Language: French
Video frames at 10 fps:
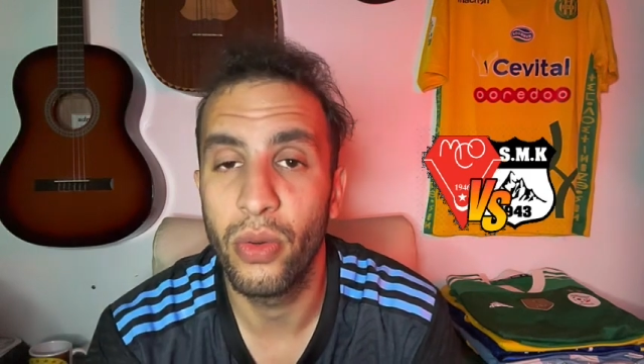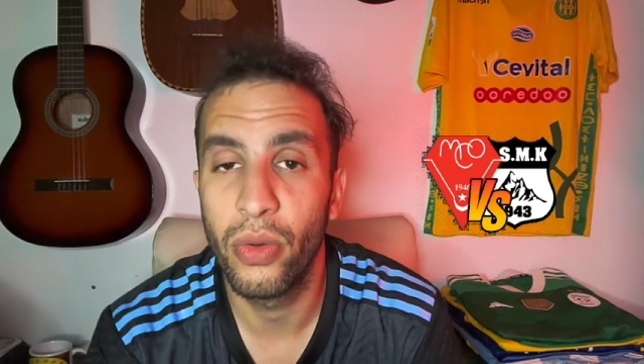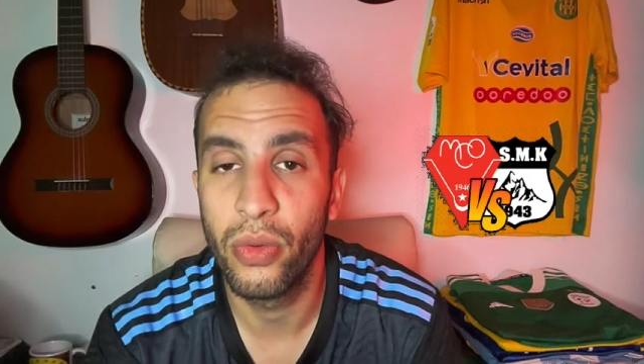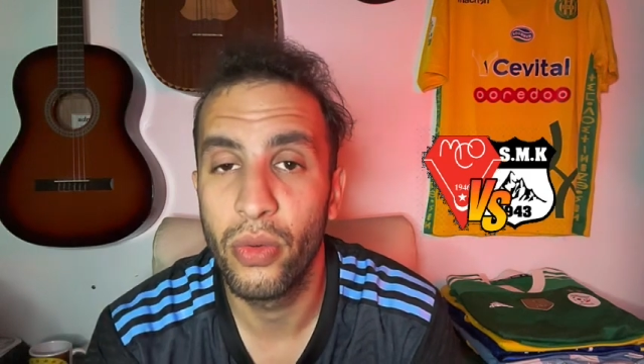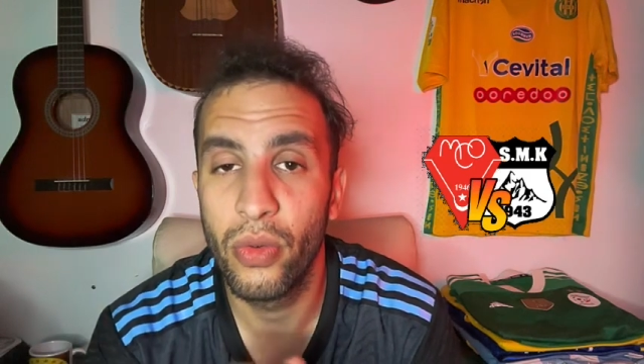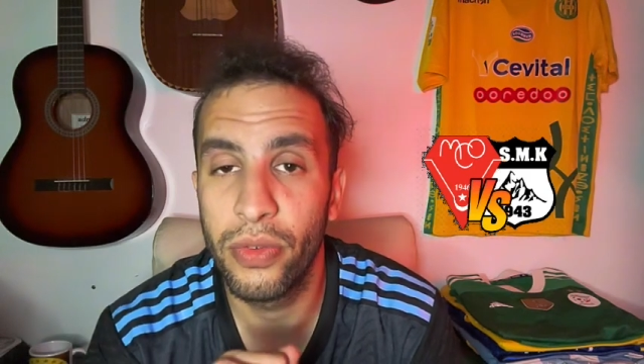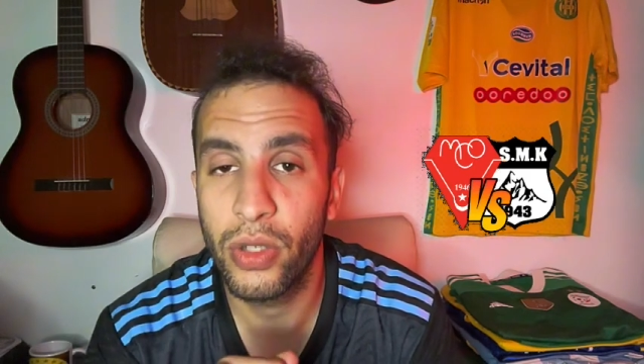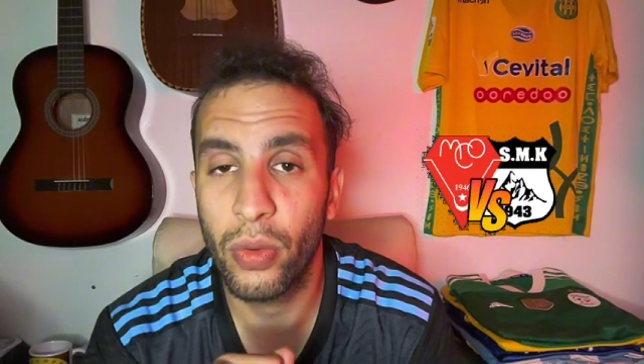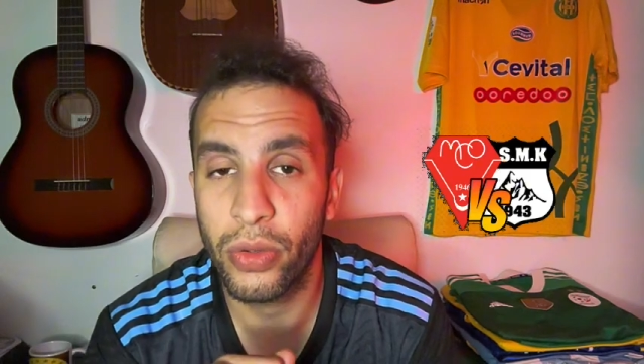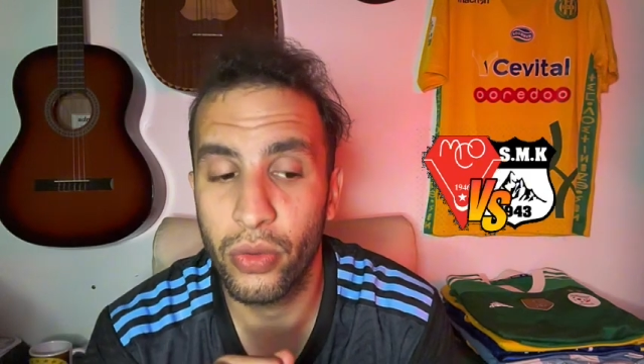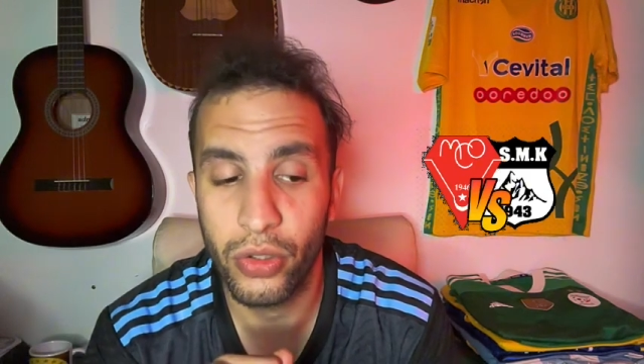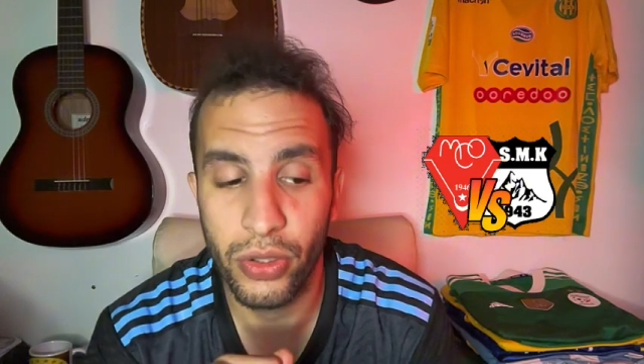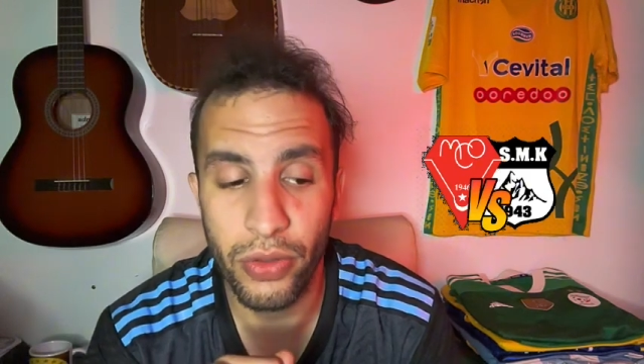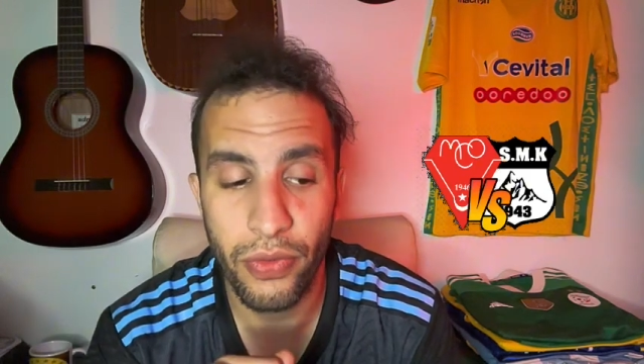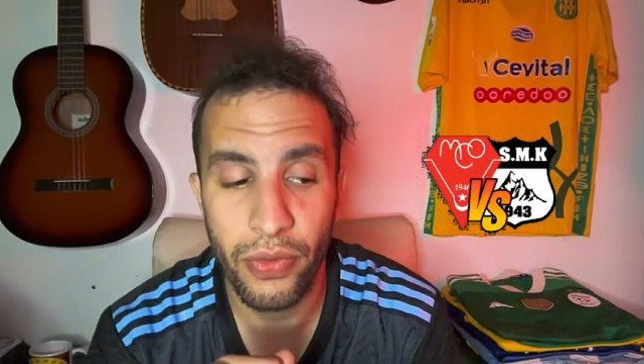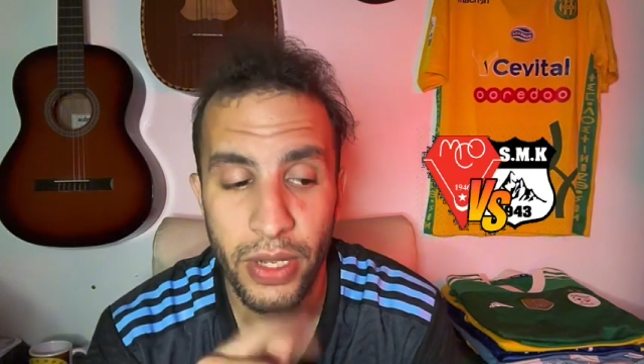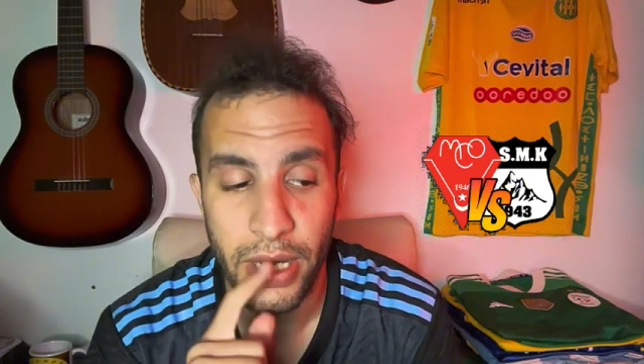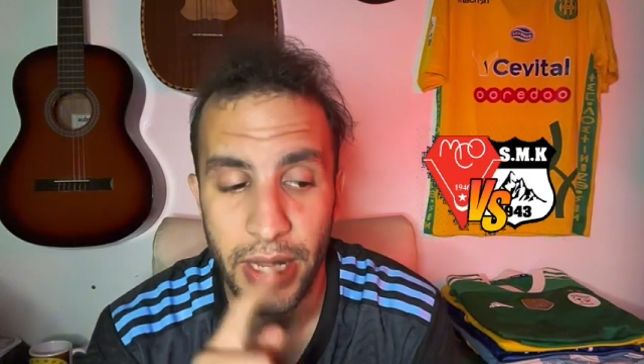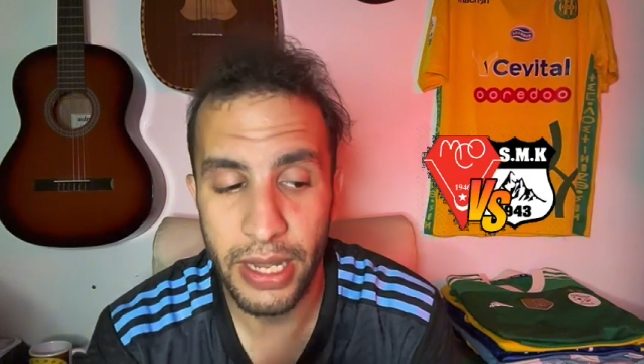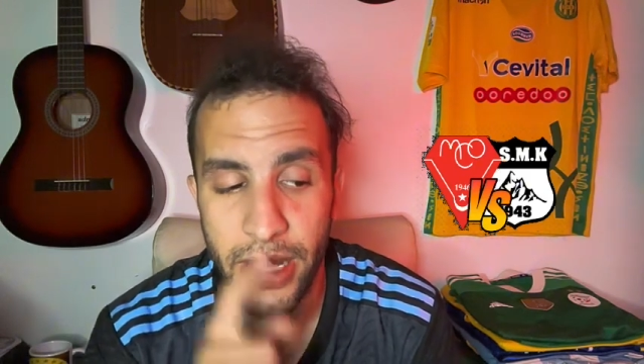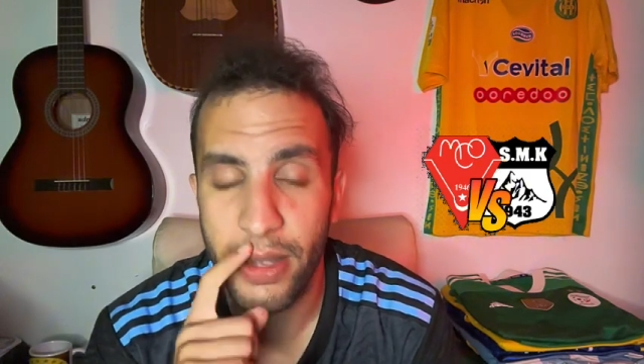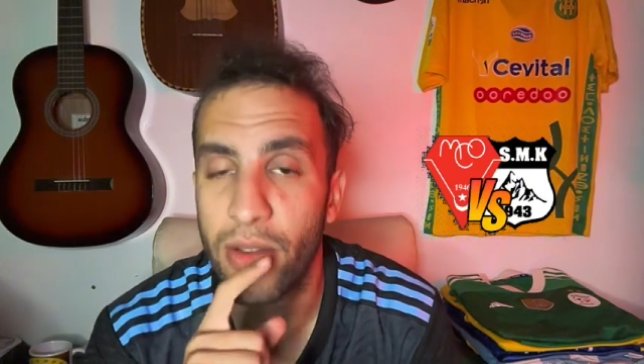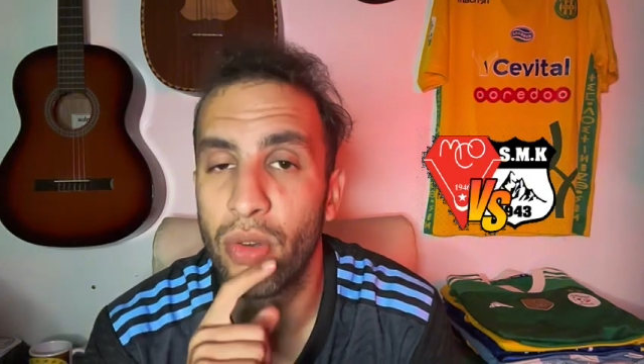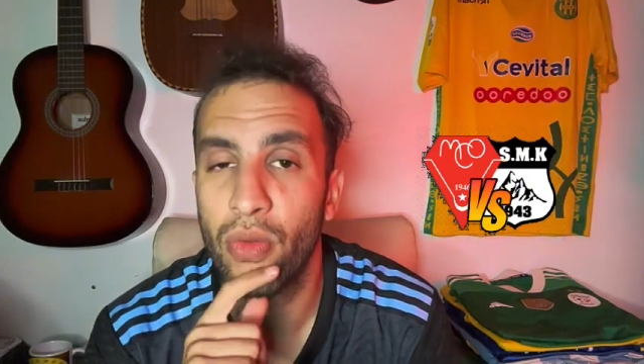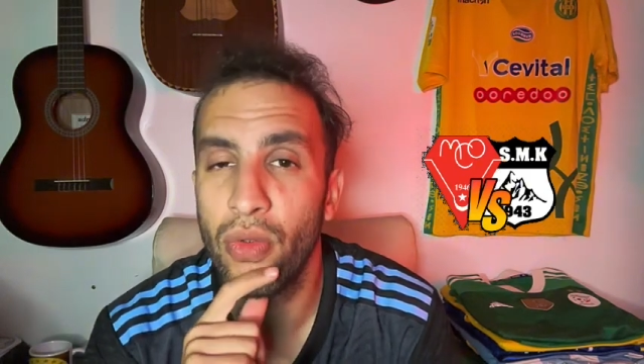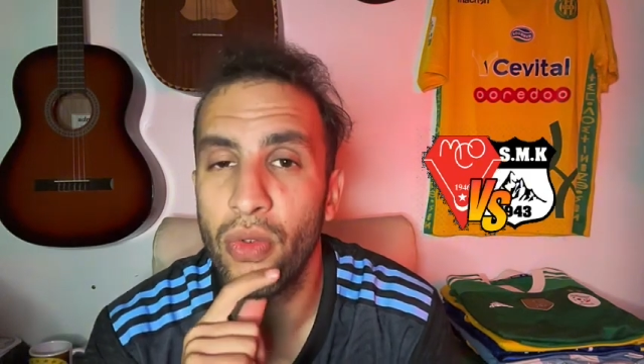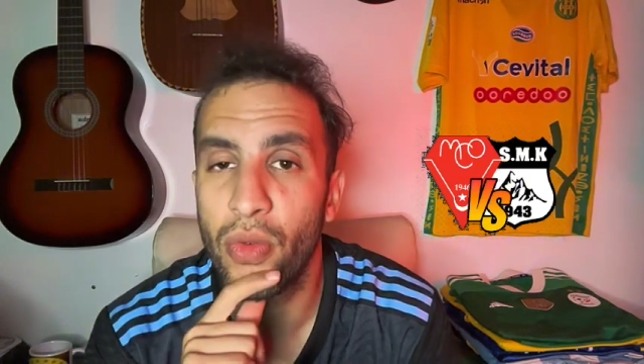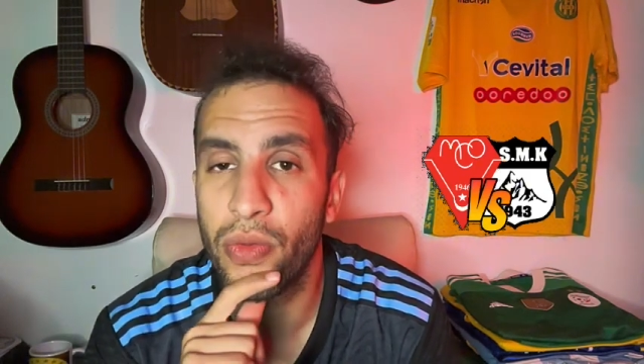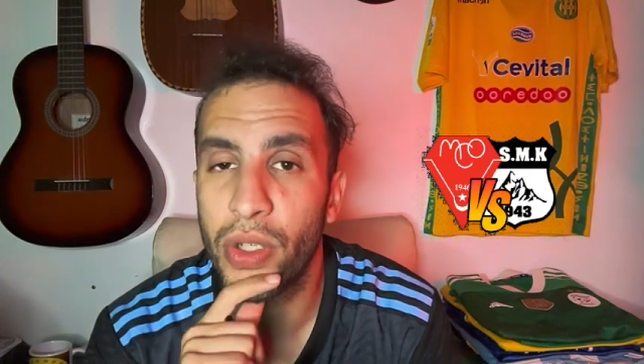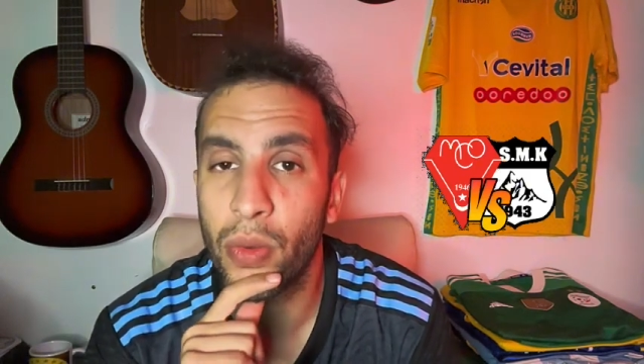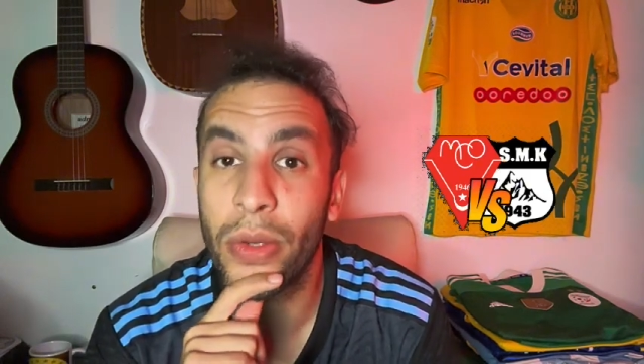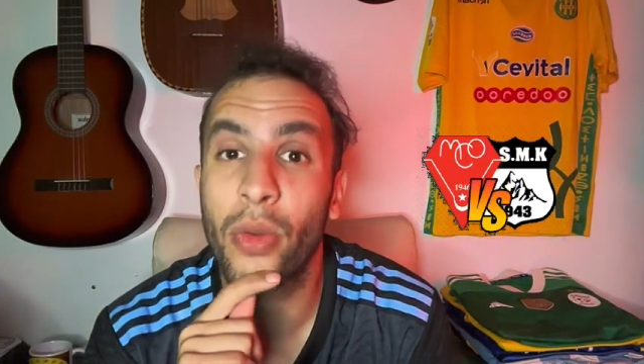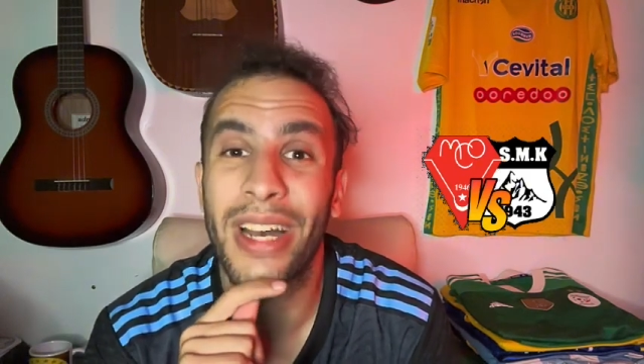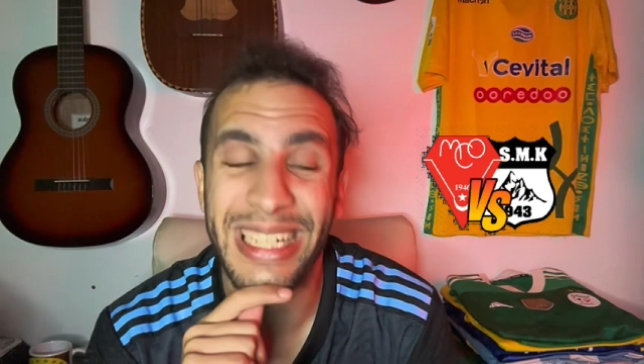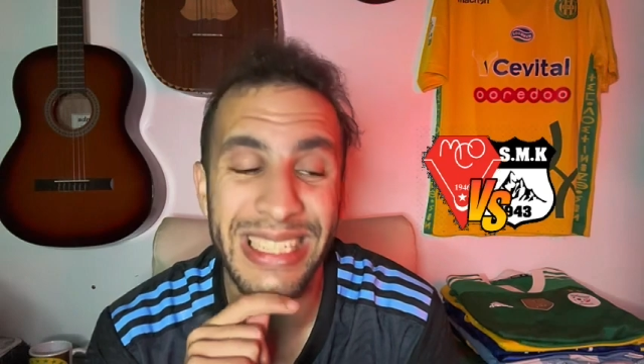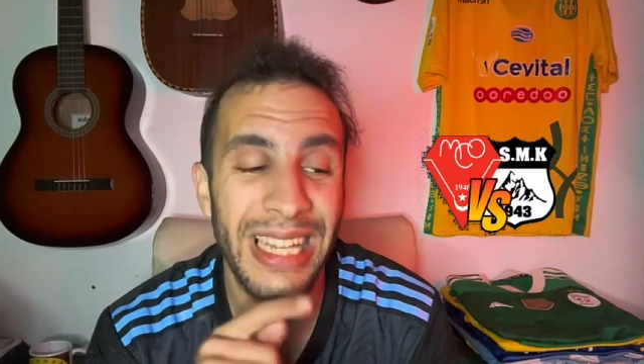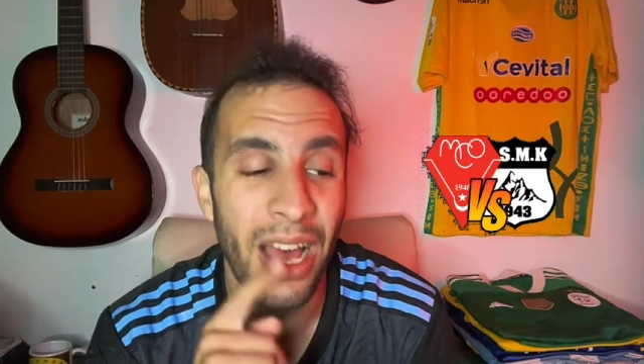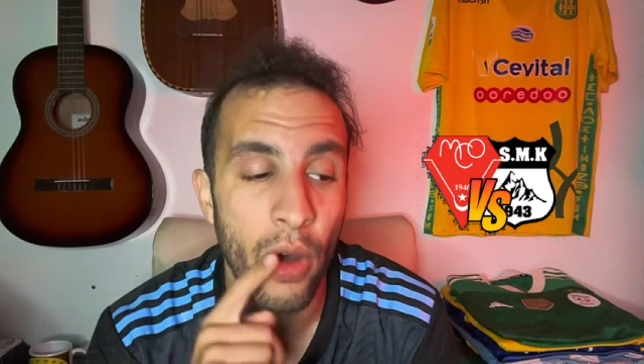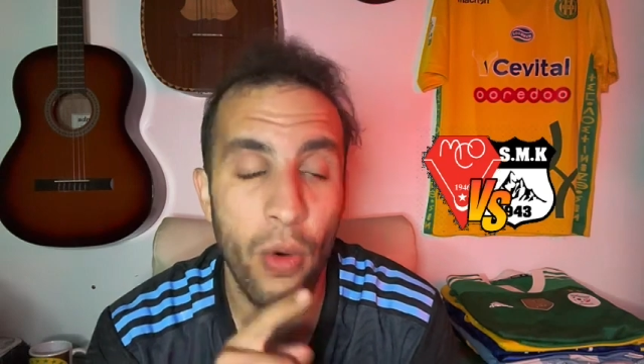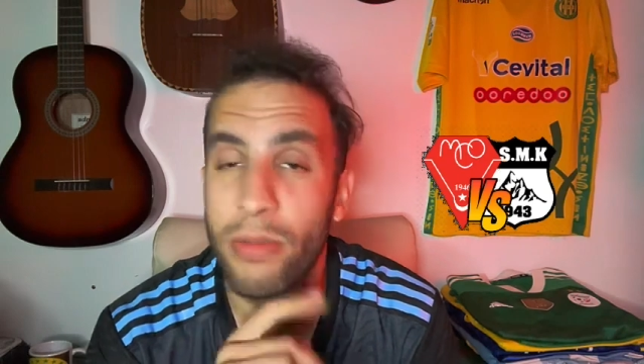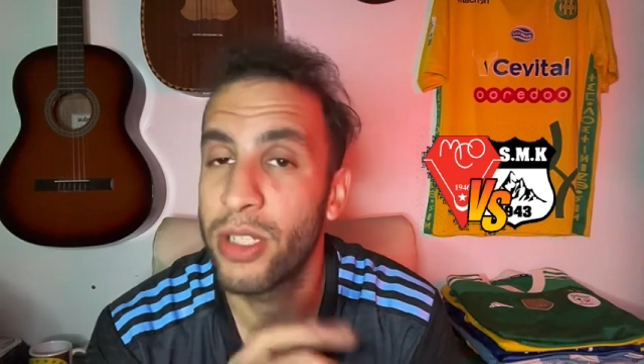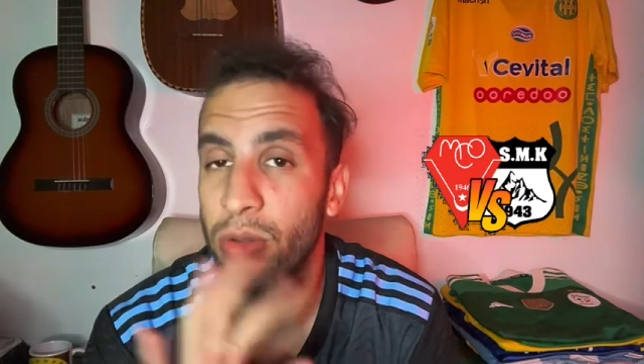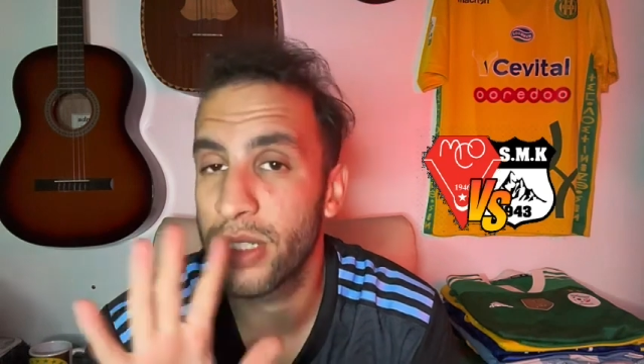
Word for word: nul ou victoire de Chilif et nul ou victoire de Khenchla au MCO.